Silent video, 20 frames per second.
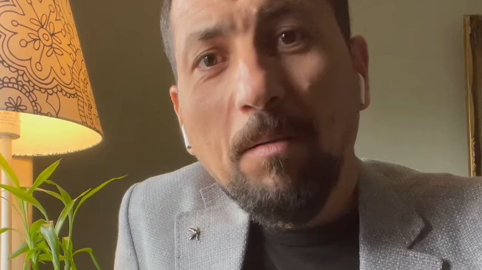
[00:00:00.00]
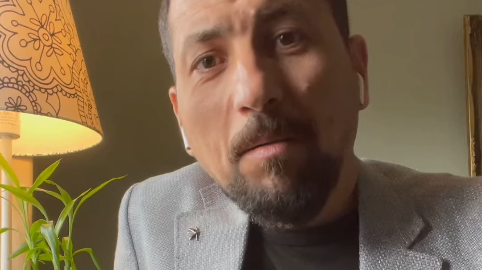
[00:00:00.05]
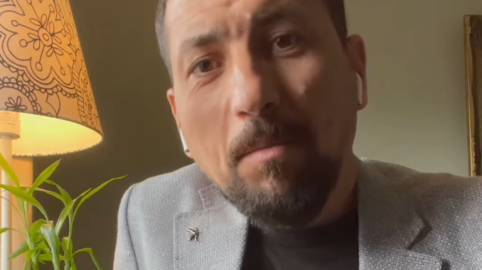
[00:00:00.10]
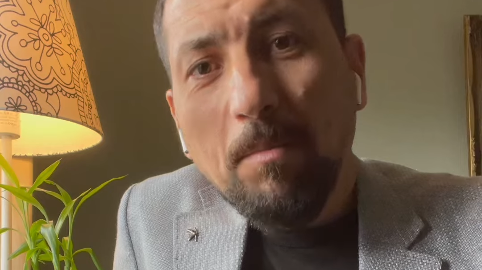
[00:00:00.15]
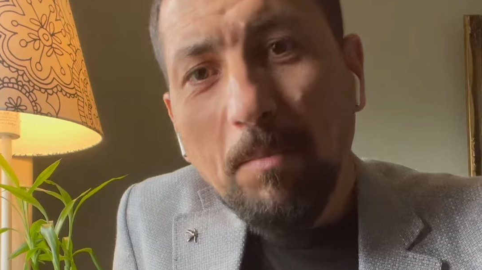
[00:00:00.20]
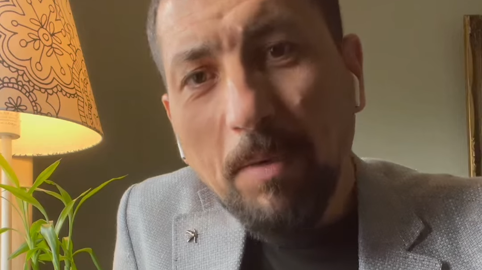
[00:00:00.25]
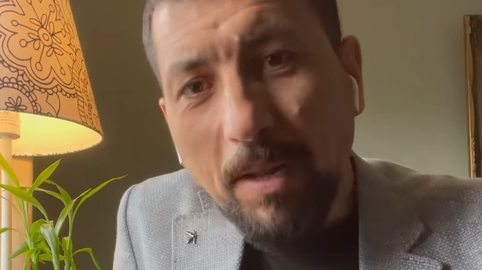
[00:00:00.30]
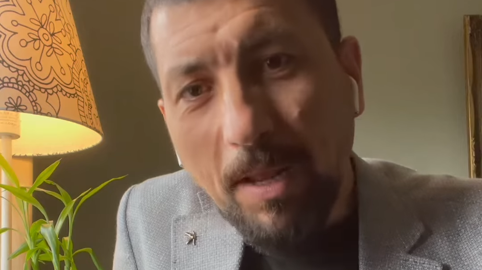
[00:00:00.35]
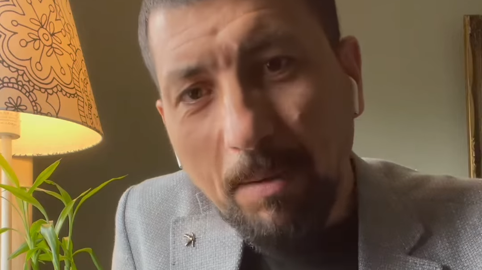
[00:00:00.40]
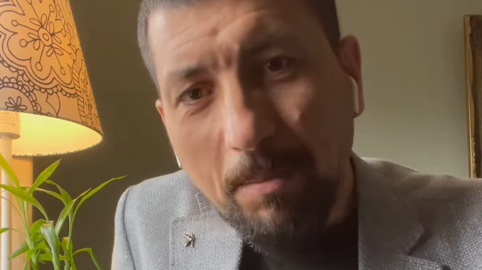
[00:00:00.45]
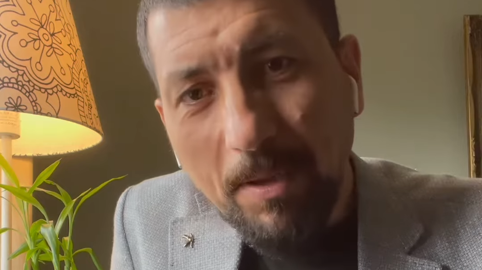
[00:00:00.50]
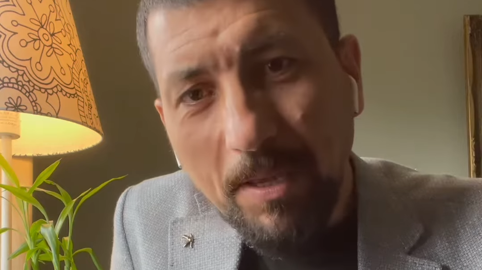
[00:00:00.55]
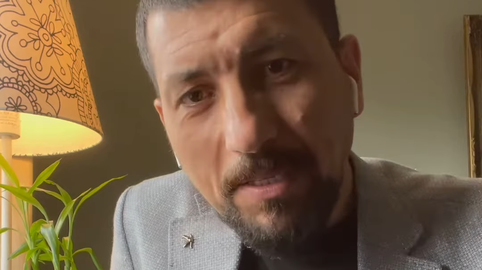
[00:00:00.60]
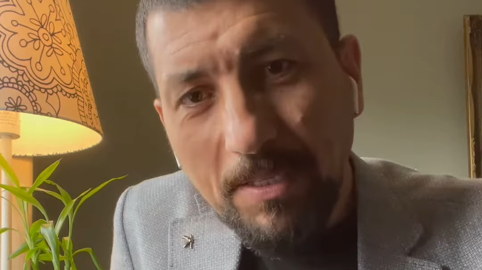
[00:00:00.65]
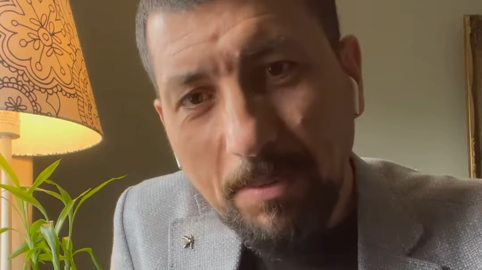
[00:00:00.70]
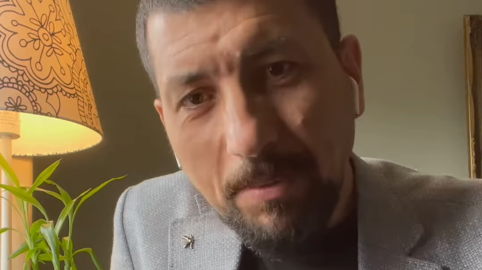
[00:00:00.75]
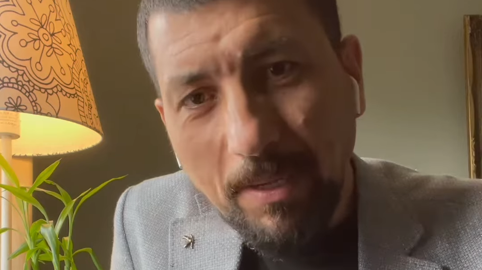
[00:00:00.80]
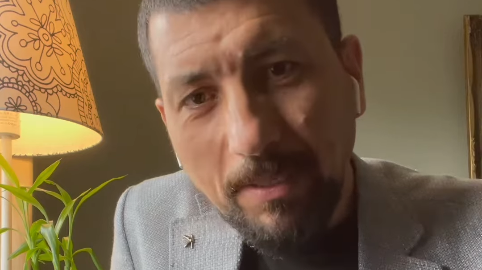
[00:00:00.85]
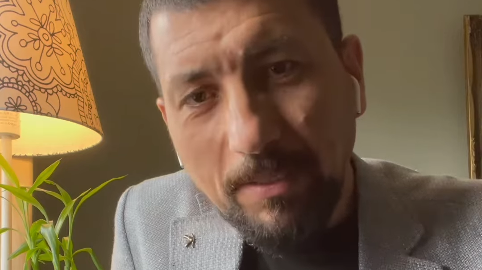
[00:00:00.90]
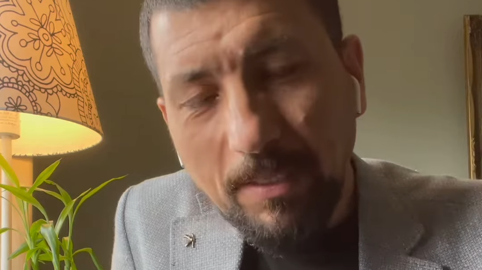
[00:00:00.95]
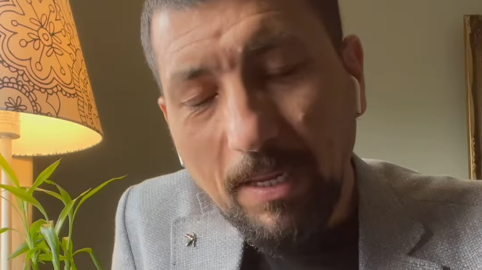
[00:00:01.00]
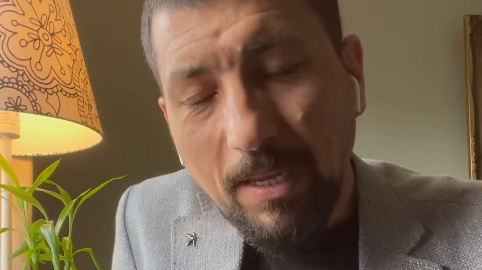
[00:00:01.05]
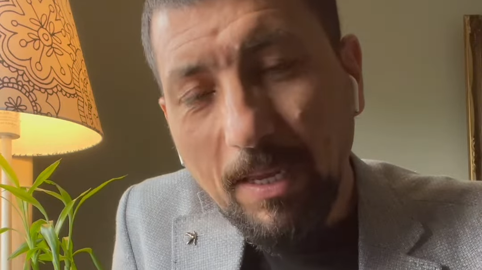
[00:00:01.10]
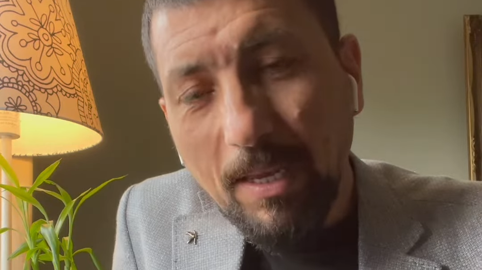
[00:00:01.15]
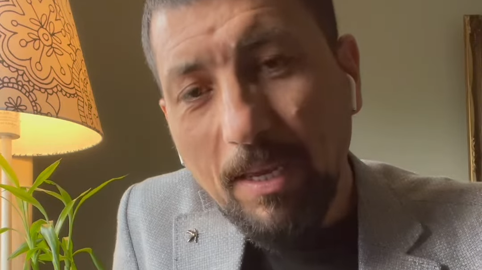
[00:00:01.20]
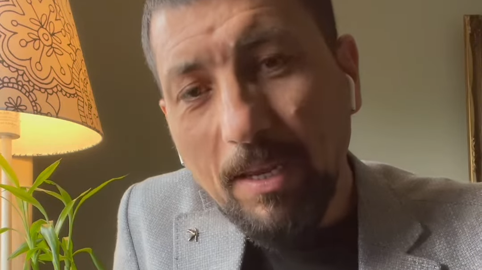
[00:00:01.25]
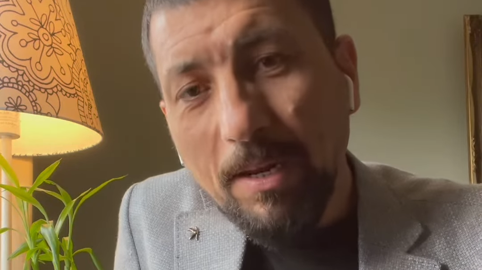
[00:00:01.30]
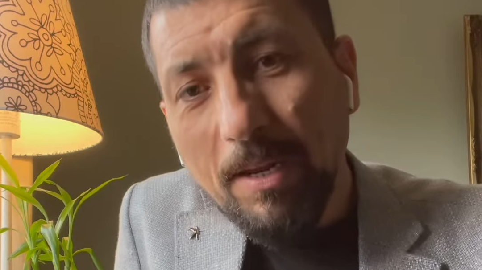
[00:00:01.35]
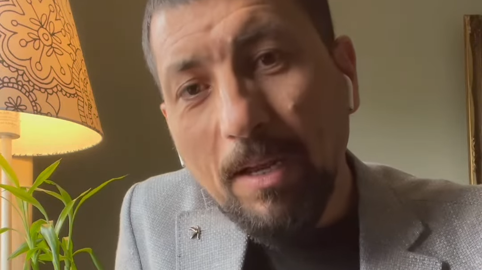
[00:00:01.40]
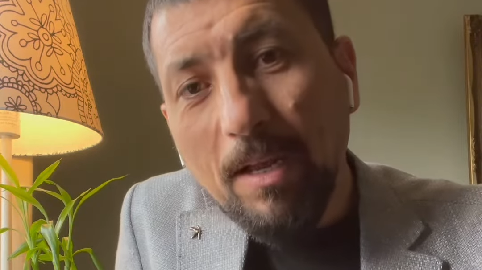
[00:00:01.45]
مرحبا يا جماعة
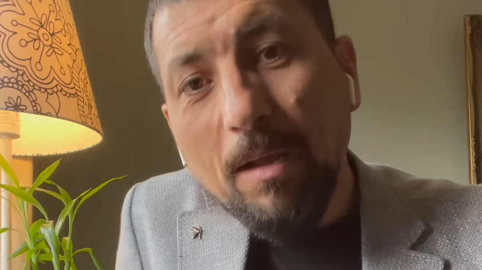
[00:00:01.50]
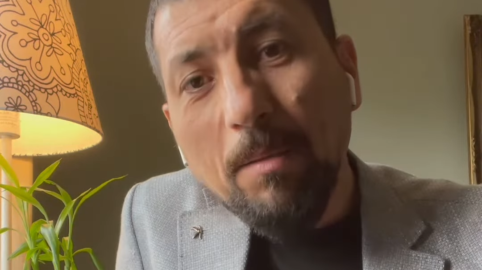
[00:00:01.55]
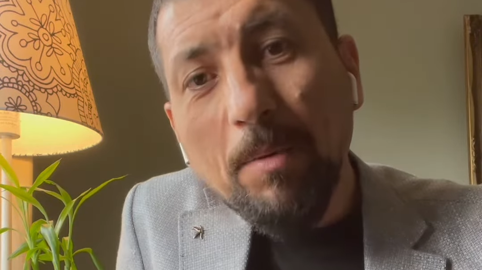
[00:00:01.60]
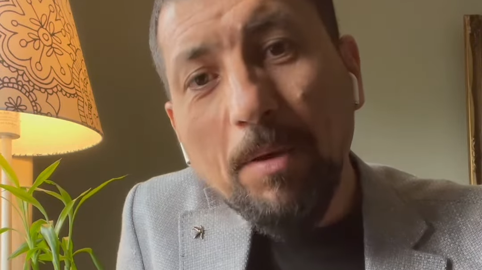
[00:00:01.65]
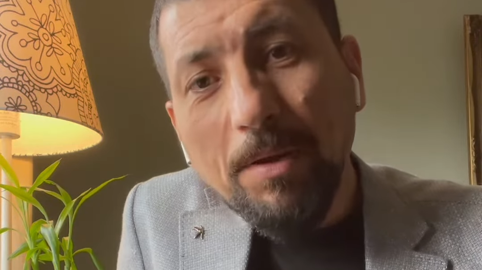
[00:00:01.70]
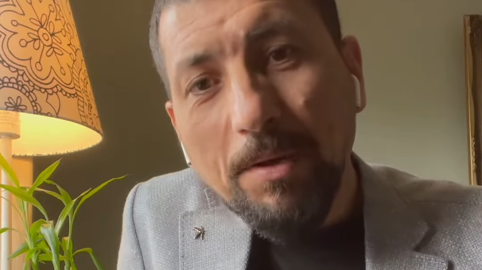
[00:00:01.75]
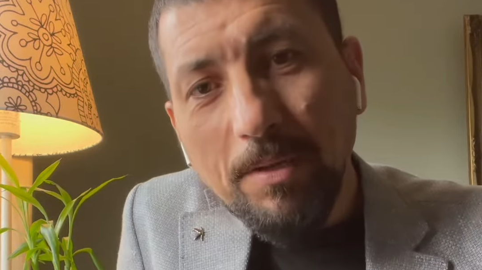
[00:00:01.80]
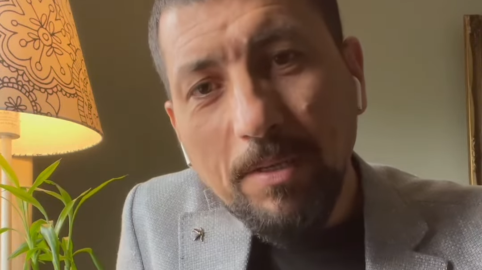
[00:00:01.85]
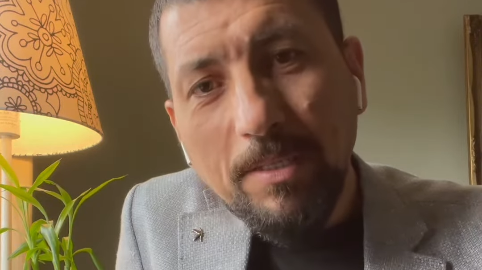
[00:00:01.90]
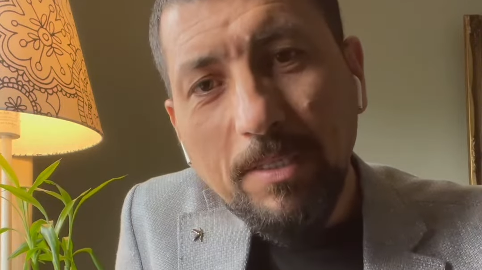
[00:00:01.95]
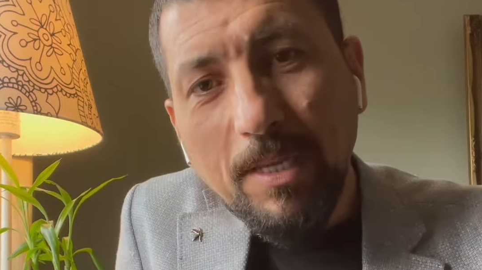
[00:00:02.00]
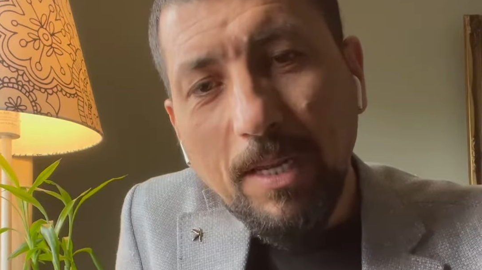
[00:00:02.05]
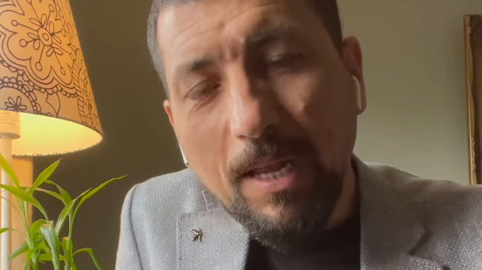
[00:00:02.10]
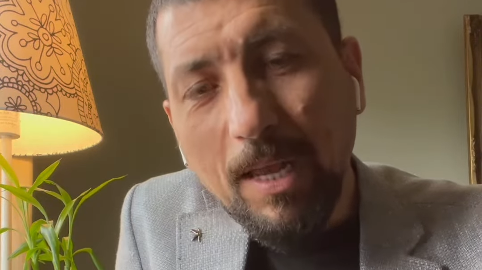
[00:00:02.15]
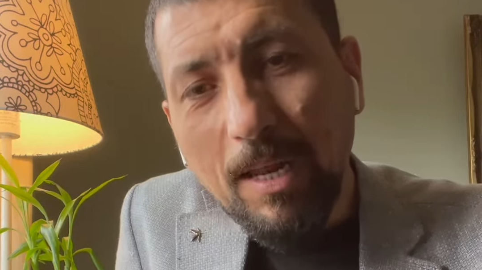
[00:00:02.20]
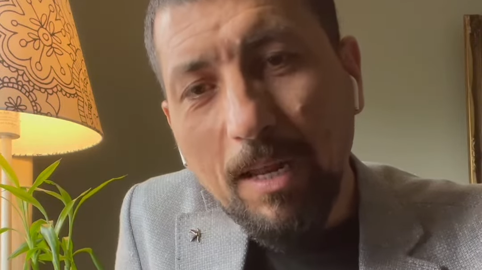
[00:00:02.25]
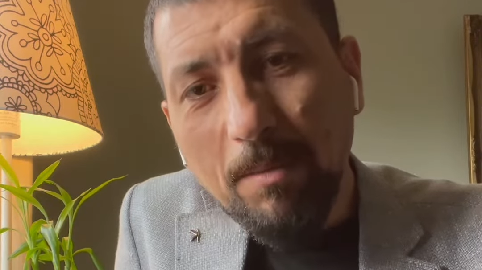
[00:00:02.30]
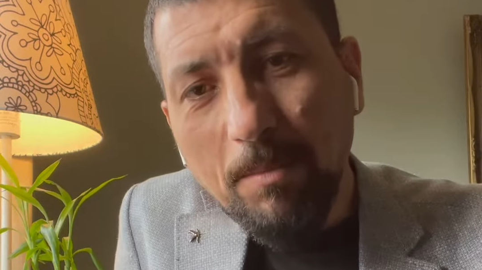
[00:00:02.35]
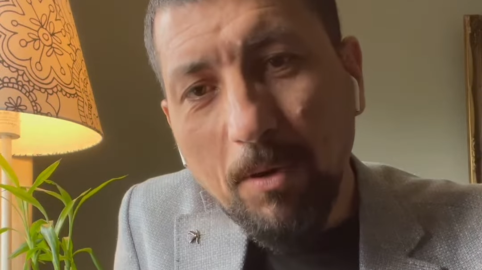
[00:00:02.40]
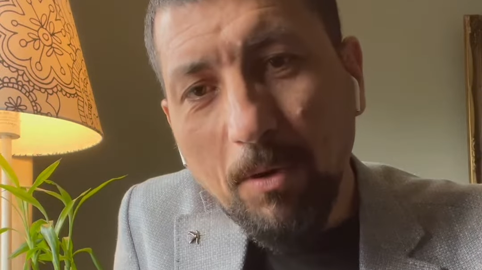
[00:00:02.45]
الخير خبر نزل على